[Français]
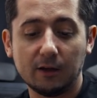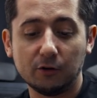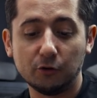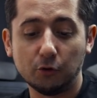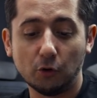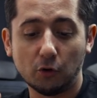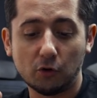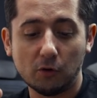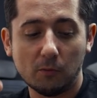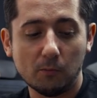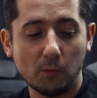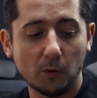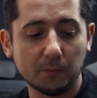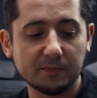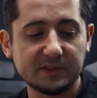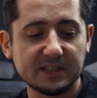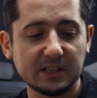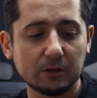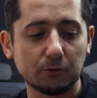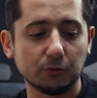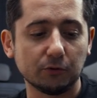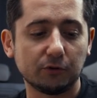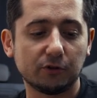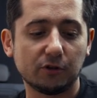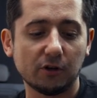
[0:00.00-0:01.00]
Donc mon
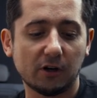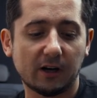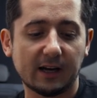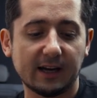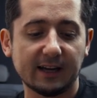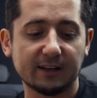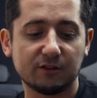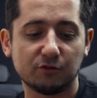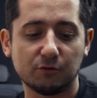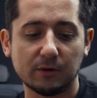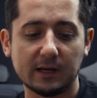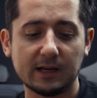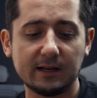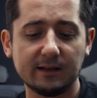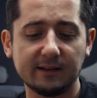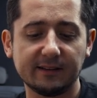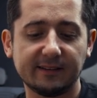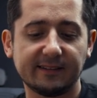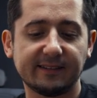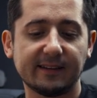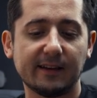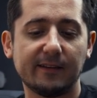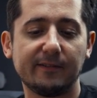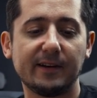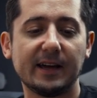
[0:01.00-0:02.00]
petit coup de cœur actuel,
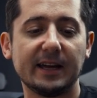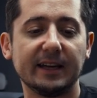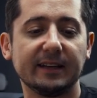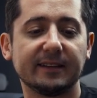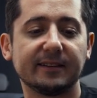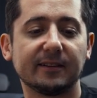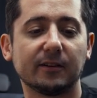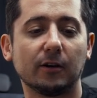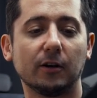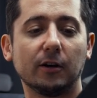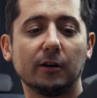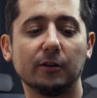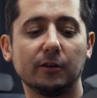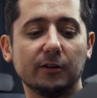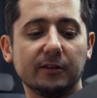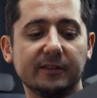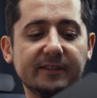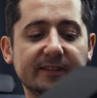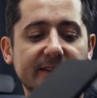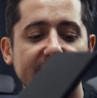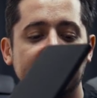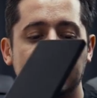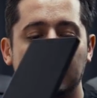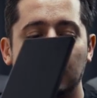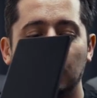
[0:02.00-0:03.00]
ça va être euh,
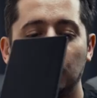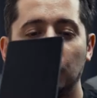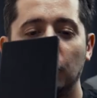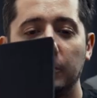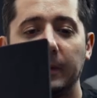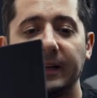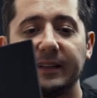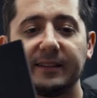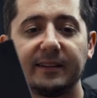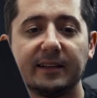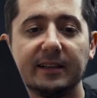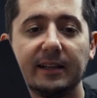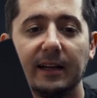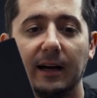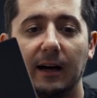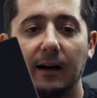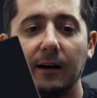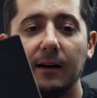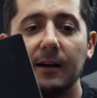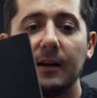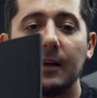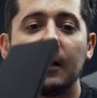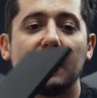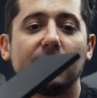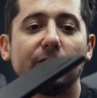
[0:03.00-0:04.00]
ces deux
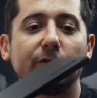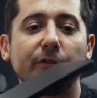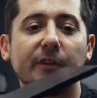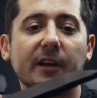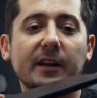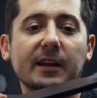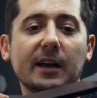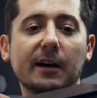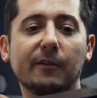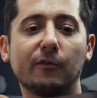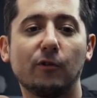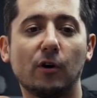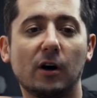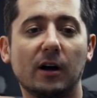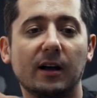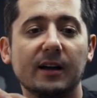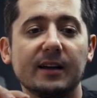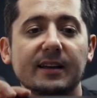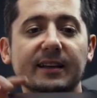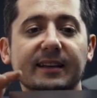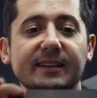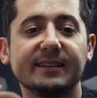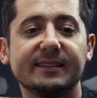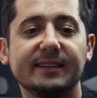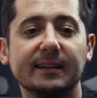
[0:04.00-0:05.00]
batteries-là. Vous allez avoir
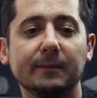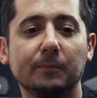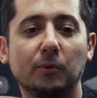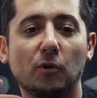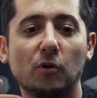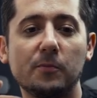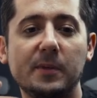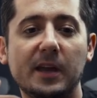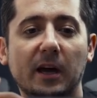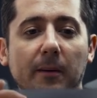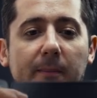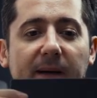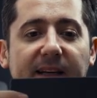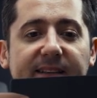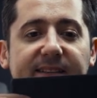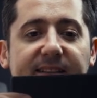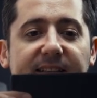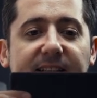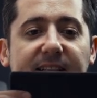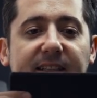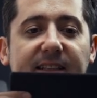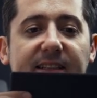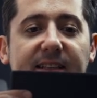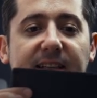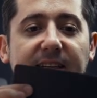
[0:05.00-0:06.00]
cette première
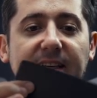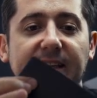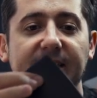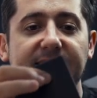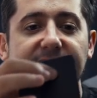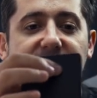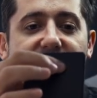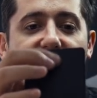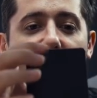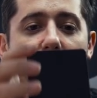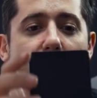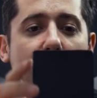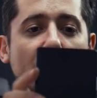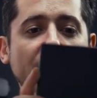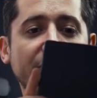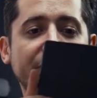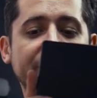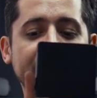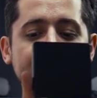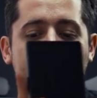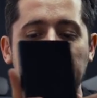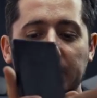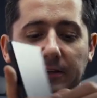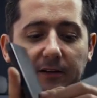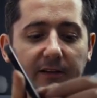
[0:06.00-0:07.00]
batterie qui est extrêmement
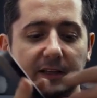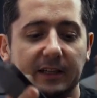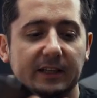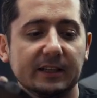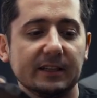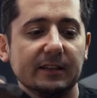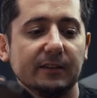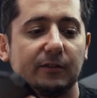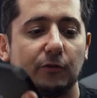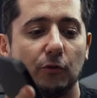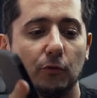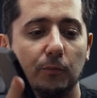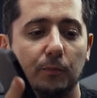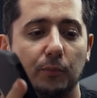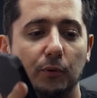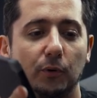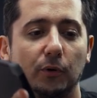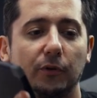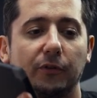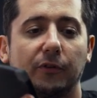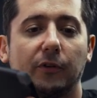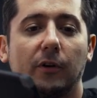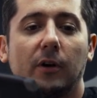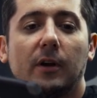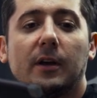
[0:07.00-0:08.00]
fine et qui se
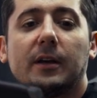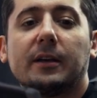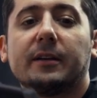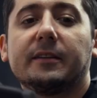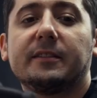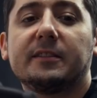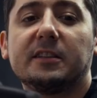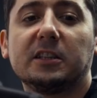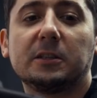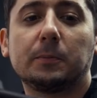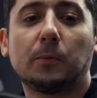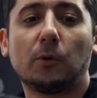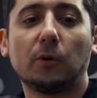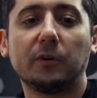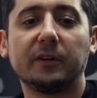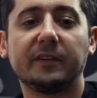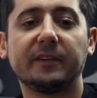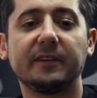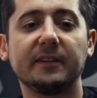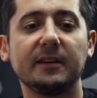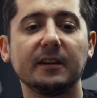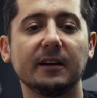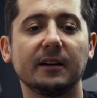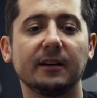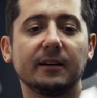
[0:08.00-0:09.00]
pose, si je prends
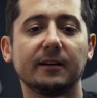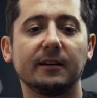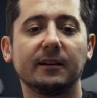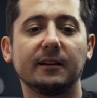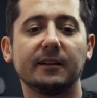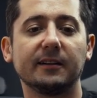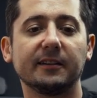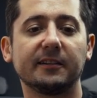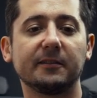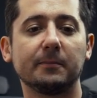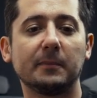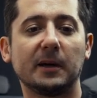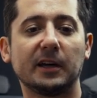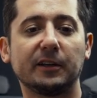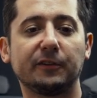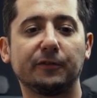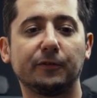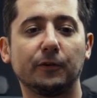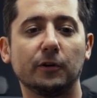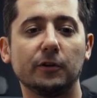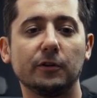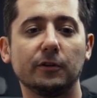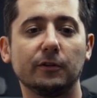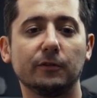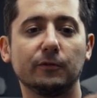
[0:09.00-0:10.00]
ici un, un
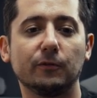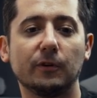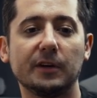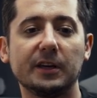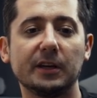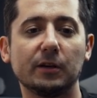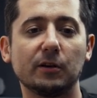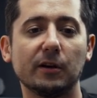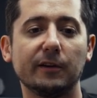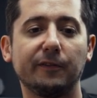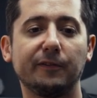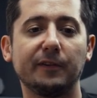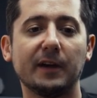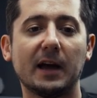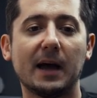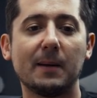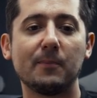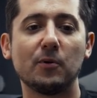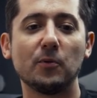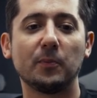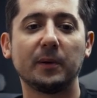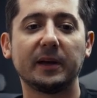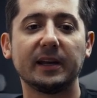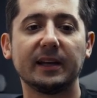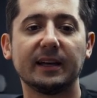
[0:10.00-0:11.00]
smartphone, vous voyez qu'elle fait à
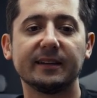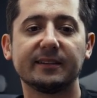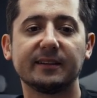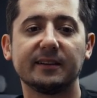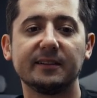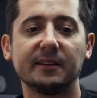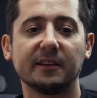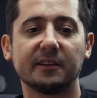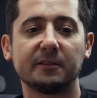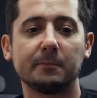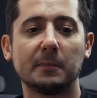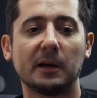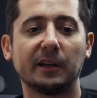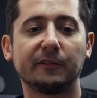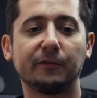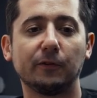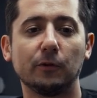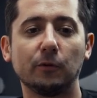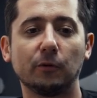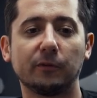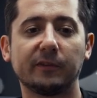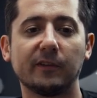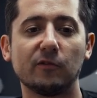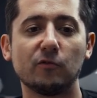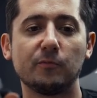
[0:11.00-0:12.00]
peu près la taille d'un
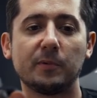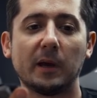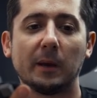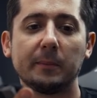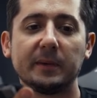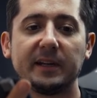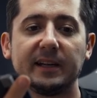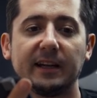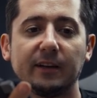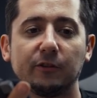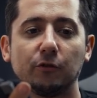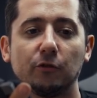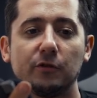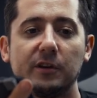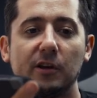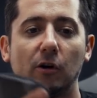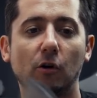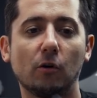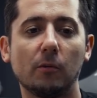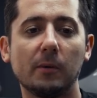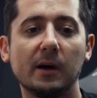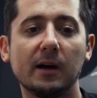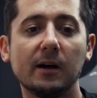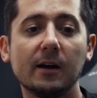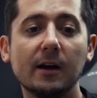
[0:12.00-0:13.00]
smartphone, donc ça vous permet de la tenir
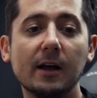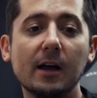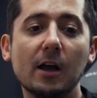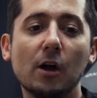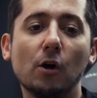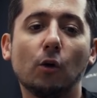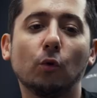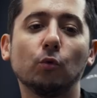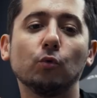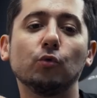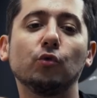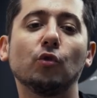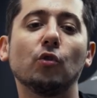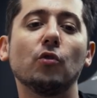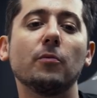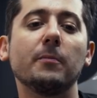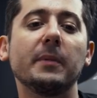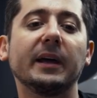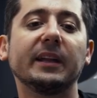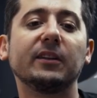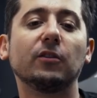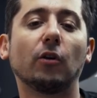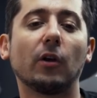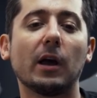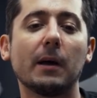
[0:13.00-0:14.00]
en main ou de le
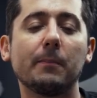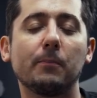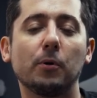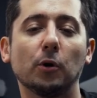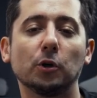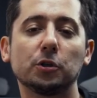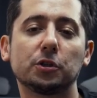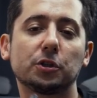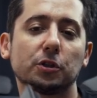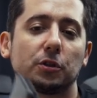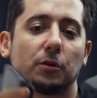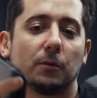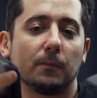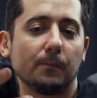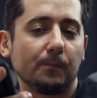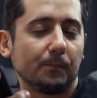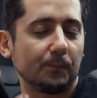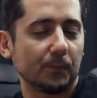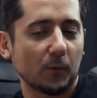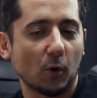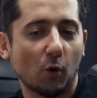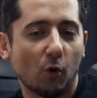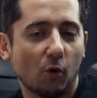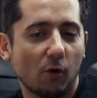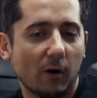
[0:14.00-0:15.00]
mettre dans la poche
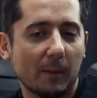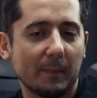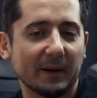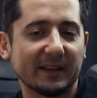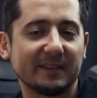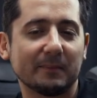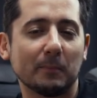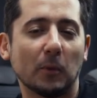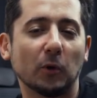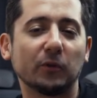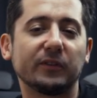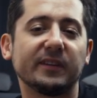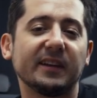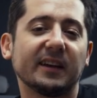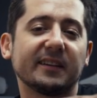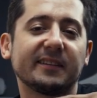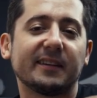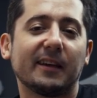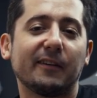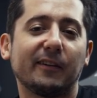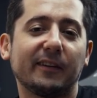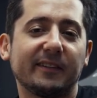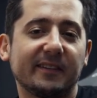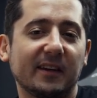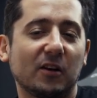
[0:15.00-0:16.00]
on va pas se mentir,
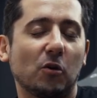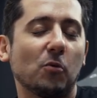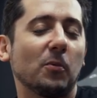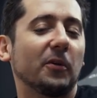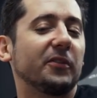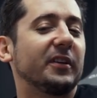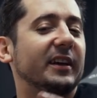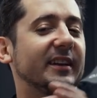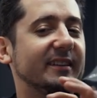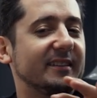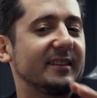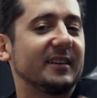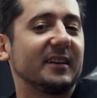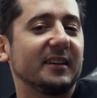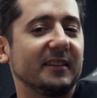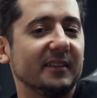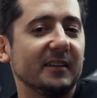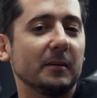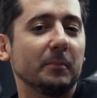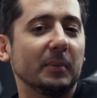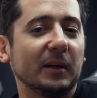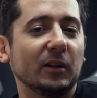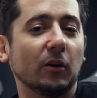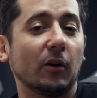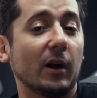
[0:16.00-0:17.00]
ça, commence à être très
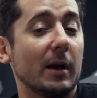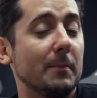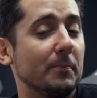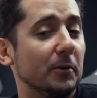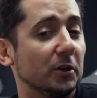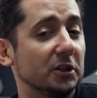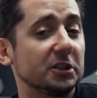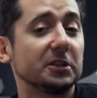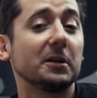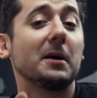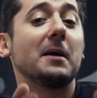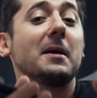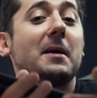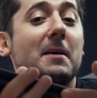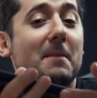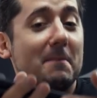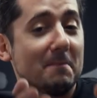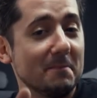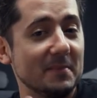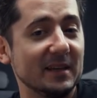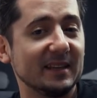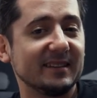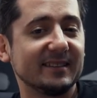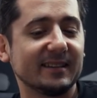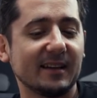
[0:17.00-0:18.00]
épais dans la poche,
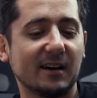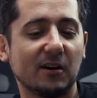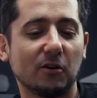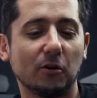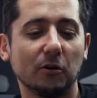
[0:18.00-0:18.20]
mais ça